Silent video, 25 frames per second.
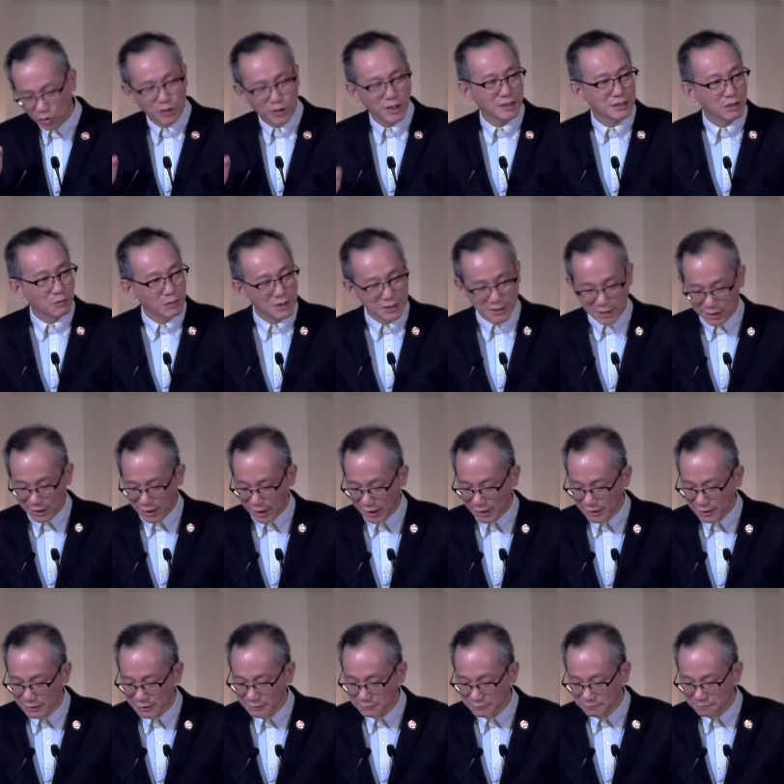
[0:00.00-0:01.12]
那同样的问题
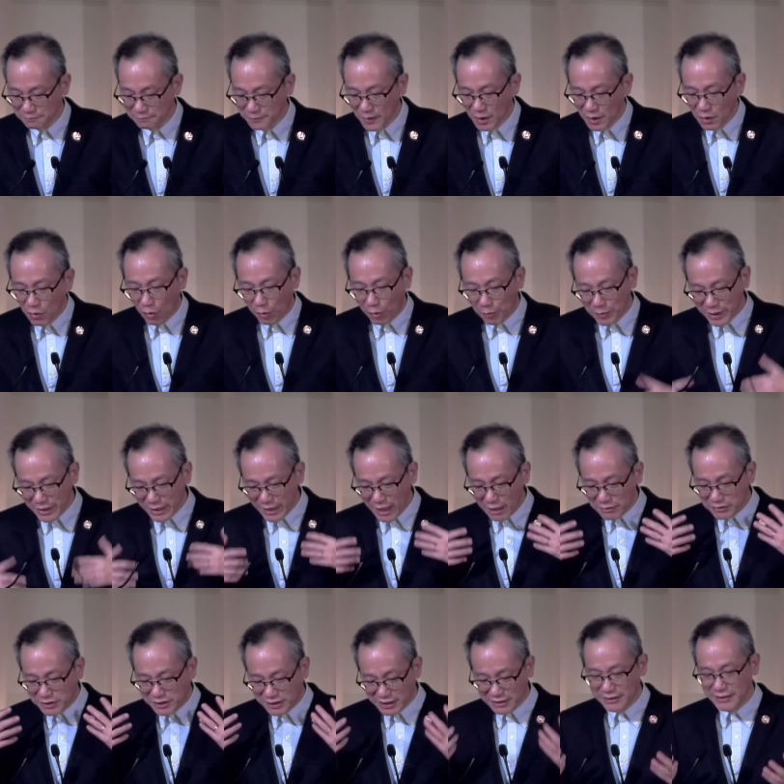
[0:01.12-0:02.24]
来了，我们
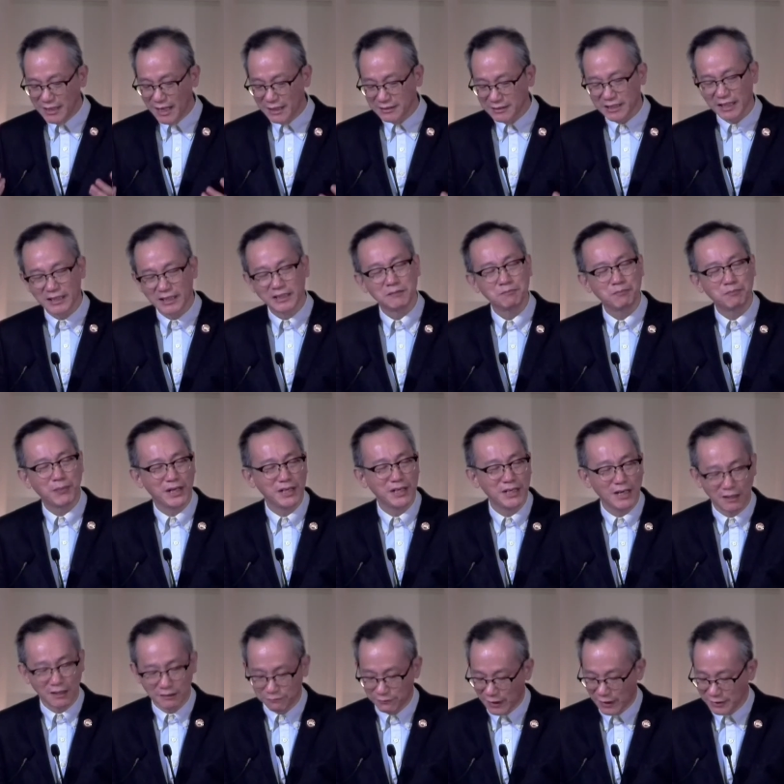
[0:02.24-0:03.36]
要怎样才能
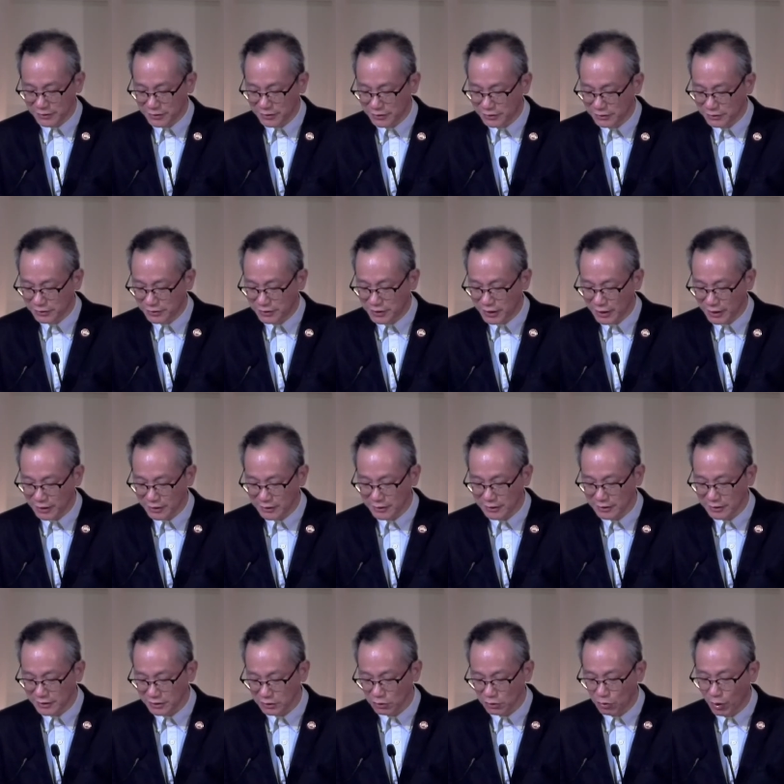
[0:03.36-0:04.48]
培养凡事谢
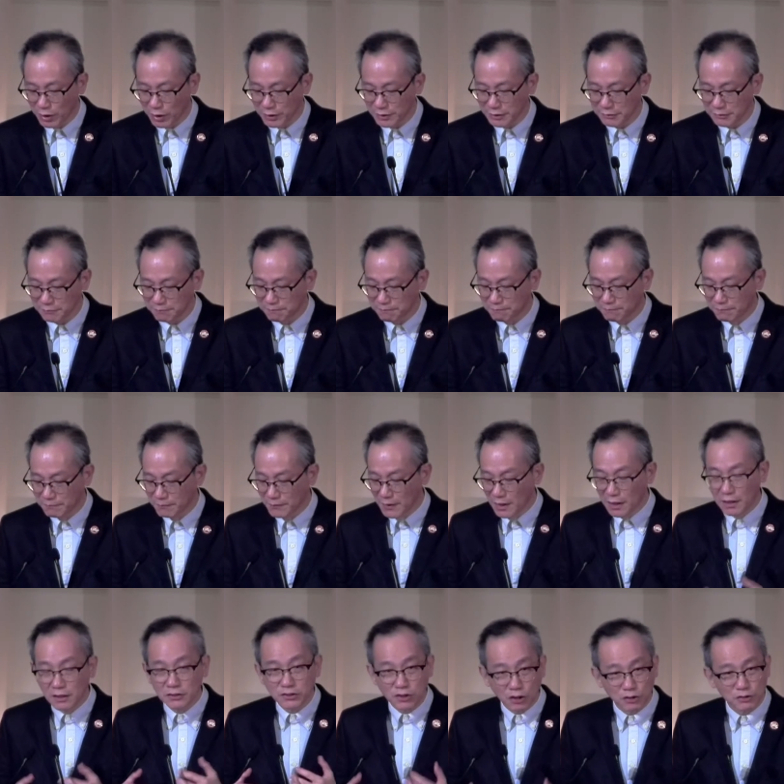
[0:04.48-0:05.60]
恩的习惯呢？
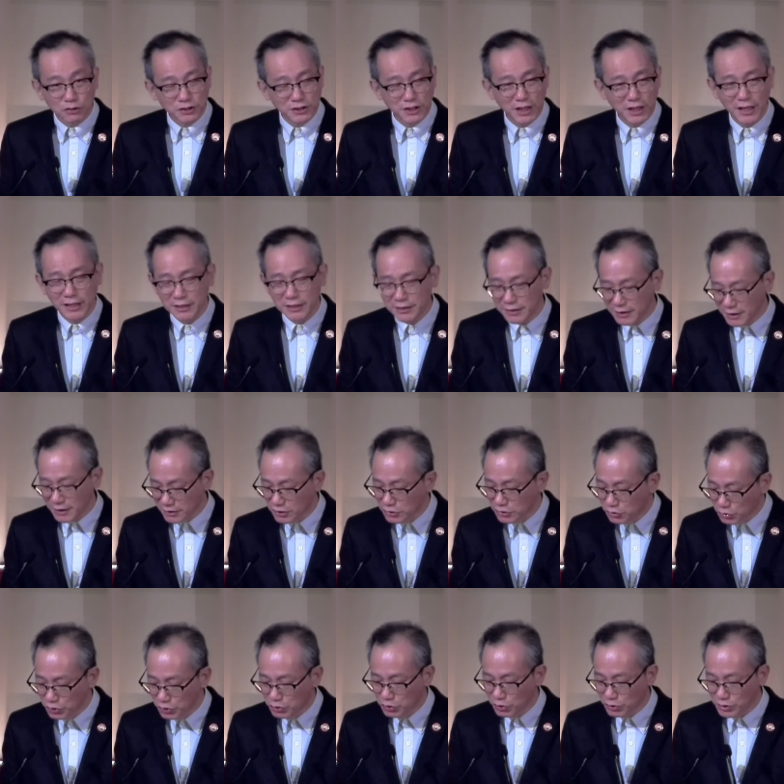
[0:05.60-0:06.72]
首先也
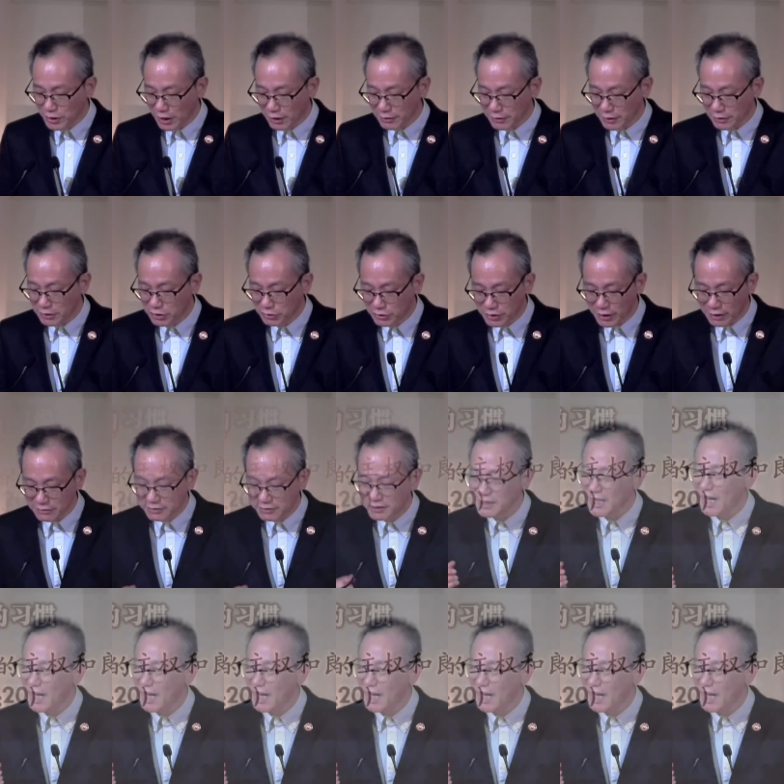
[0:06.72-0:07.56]
是最重要的，就